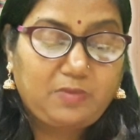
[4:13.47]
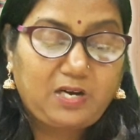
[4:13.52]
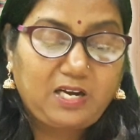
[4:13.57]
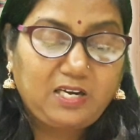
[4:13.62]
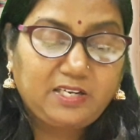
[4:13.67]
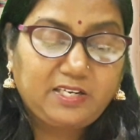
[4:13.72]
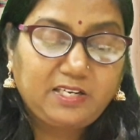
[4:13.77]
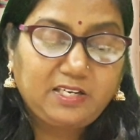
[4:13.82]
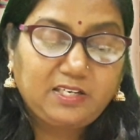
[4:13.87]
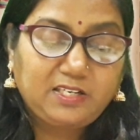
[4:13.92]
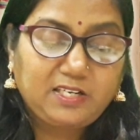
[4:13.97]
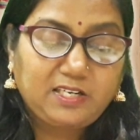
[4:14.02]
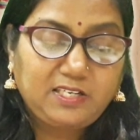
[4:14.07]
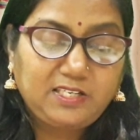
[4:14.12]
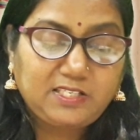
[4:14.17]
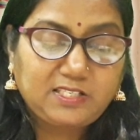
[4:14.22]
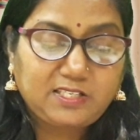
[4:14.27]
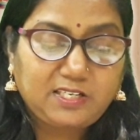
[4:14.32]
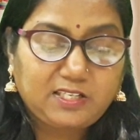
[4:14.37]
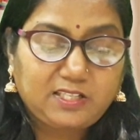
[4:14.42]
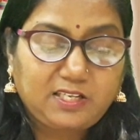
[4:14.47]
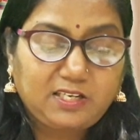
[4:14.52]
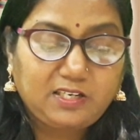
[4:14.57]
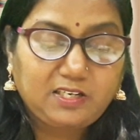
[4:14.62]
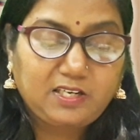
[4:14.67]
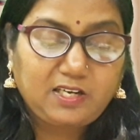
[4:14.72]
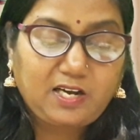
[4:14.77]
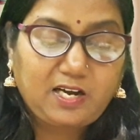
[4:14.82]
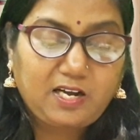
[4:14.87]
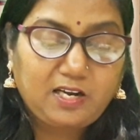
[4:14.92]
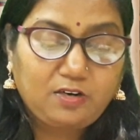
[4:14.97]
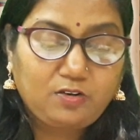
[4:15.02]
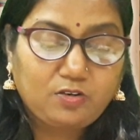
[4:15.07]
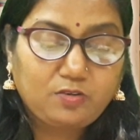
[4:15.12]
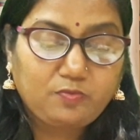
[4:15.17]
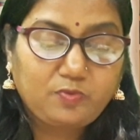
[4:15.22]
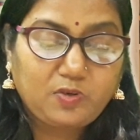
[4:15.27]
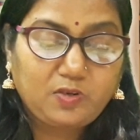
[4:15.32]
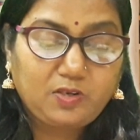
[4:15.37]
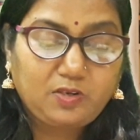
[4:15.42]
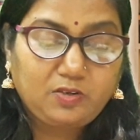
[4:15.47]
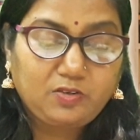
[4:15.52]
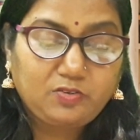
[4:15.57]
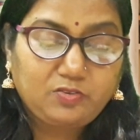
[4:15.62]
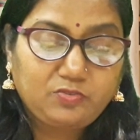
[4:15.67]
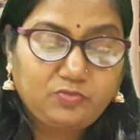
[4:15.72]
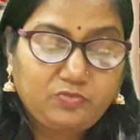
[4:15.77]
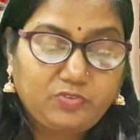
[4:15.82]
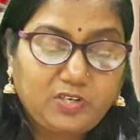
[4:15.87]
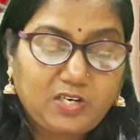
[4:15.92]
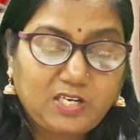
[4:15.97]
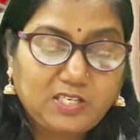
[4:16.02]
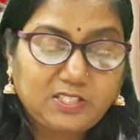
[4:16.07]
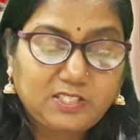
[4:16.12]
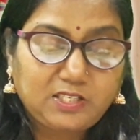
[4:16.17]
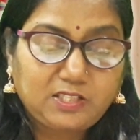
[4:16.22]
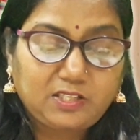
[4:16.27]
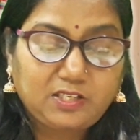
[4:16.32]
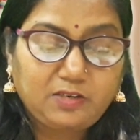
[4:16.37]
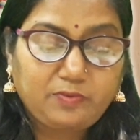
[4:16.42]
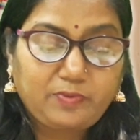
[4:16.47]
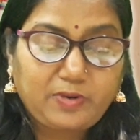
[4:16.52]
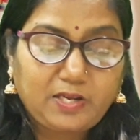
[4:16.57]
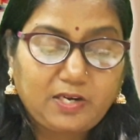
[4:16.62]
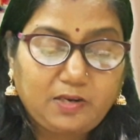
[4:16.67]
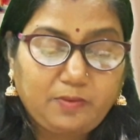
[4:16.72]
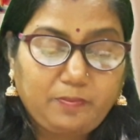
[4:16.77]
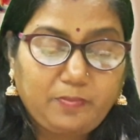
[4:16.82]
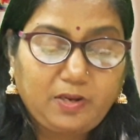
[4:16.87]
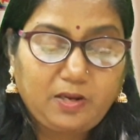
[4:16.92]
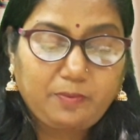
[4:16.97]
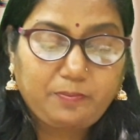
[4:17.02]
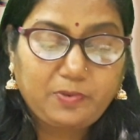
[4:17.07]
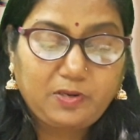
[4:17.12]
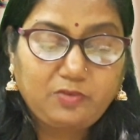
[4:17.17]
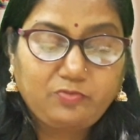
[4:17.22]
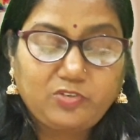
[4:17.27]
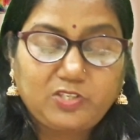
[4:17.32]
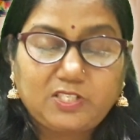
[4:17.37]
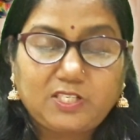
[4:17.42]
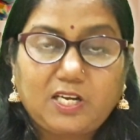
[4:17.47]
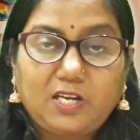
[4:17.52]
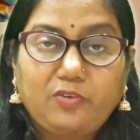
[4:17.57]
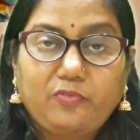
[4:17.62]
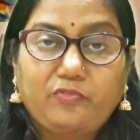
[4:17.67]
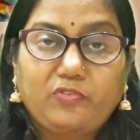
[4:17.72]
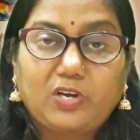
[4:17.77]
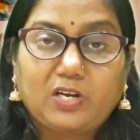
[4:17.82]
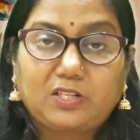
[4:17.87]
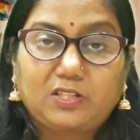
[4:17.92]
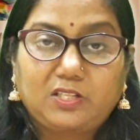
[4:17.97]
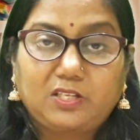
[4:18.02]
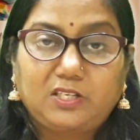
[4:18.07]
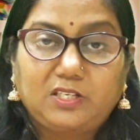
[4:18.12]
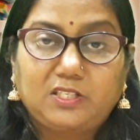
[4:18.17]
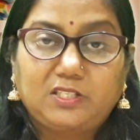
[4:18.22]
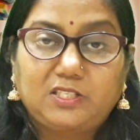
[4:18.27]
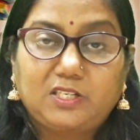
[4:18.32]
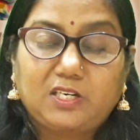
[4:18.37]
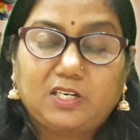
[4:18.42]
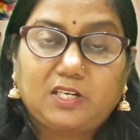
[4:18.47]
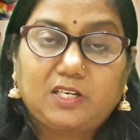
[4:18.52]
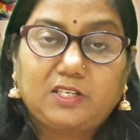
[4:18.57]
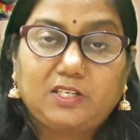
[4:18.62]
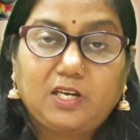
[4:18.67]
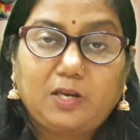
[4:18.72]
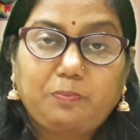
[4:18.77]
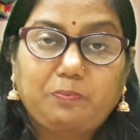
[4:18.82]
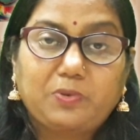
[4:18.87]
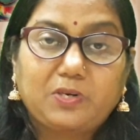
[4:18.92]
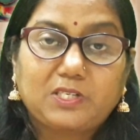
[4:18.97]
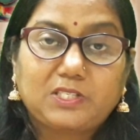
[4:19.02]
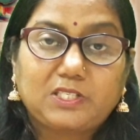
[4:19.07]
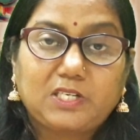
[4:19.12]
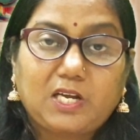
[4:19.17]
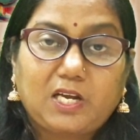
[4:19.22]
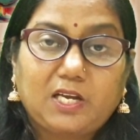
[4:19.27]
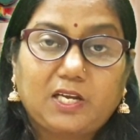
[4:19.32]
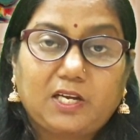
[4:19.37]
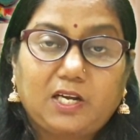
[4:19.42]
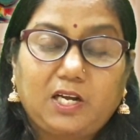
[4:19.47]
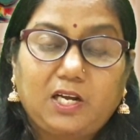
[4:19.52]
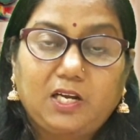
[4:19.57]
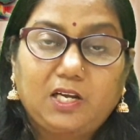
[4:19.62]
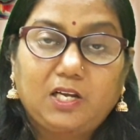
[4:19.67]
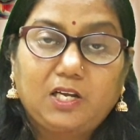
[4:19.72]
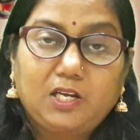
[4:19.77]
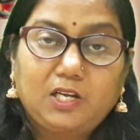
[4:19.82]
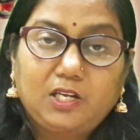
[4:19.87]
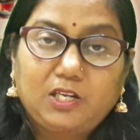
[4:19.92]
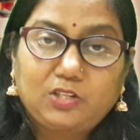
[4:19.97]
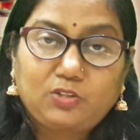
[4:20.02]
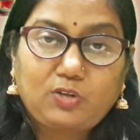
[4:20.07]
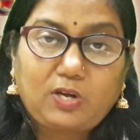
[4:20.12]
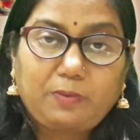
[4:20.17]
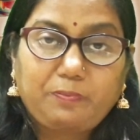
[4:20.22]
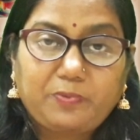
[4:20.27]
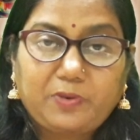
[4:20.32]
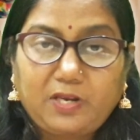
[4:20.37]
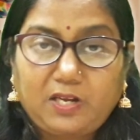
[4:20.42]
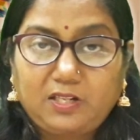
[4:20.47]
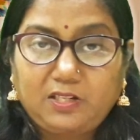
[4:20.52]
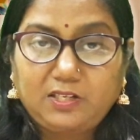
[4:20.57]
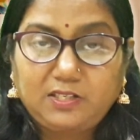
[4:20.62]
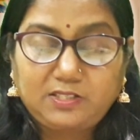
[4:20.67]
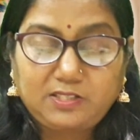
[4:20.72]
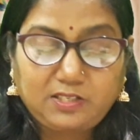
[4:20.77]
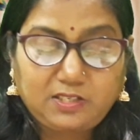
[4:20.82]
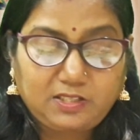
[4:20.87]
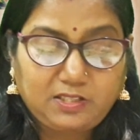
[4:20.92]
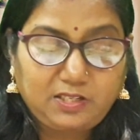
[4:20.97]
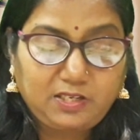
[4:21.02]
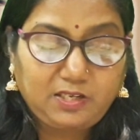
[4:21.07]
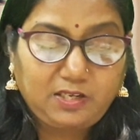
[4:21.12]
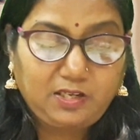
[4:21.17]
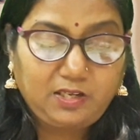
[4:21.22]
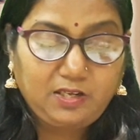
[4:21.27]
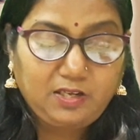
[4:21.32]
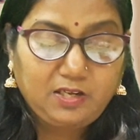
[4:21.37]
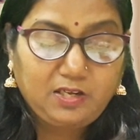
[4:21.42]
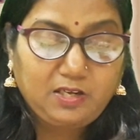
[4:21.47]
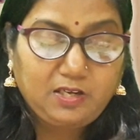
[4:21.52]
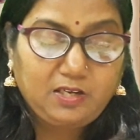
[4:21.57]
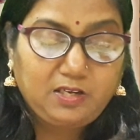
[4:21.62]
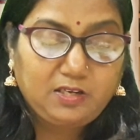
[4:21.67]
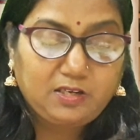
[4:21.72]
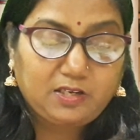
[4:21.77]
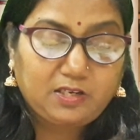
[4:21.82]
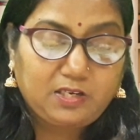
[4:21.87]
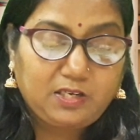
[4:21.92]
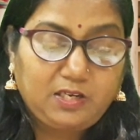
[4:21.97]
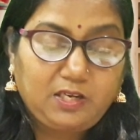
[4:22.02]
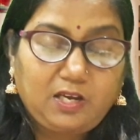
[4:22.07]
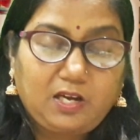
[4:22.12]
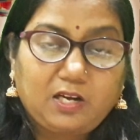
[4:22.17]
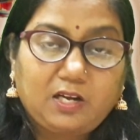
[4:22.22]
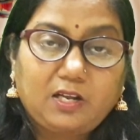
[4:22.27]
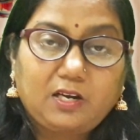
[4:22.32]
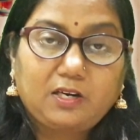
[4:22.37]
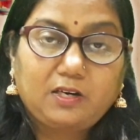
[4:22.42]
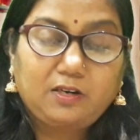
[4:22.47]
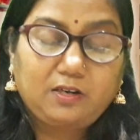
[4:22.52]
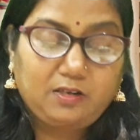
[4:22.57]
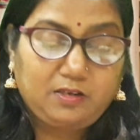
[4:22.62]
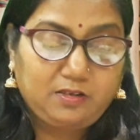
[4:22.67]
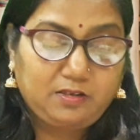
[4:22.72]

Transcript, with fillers: मालकिन के इस कथन के आलोक में विरासत के बारे में अपने विचार व्यक्त कीजिए अगर यह प्रश्न आएगा तो आप क्या दे सकते हैं कि अगर